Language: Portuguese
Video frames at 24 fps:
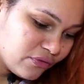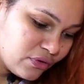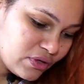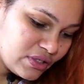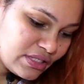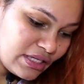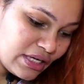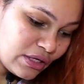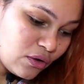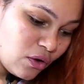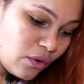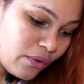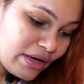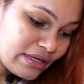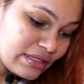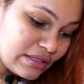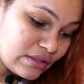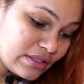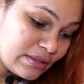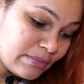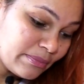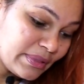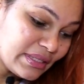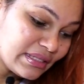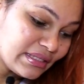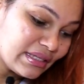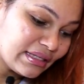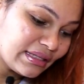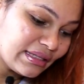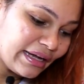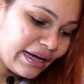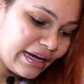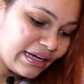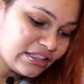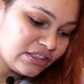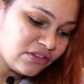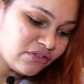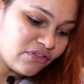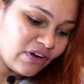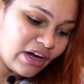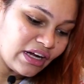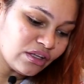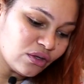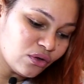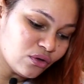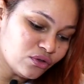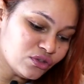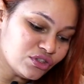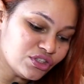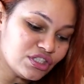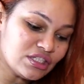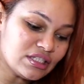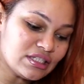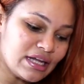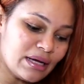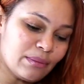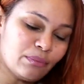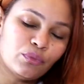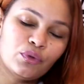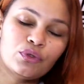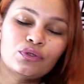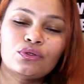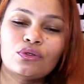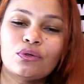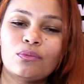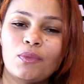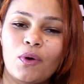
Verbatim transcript: Você com essa simplicidade vai longe, isso é muito